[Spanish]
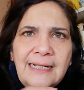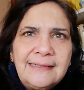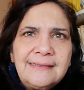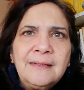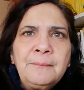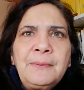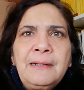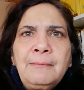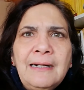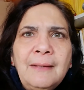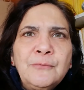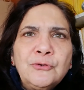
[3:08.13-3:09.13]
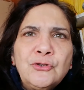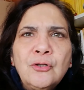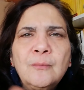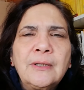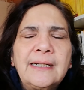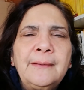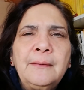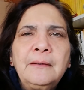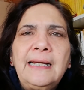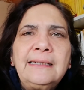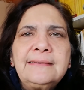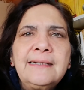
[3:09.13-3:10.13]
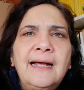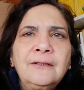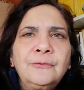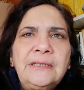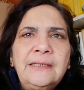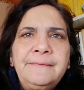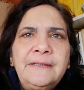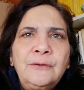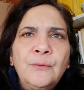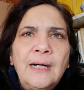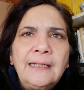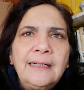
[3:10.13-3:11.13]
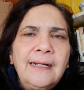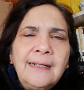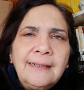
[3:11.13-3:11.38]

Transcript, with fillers: Siempre hablamos como que es algo individual.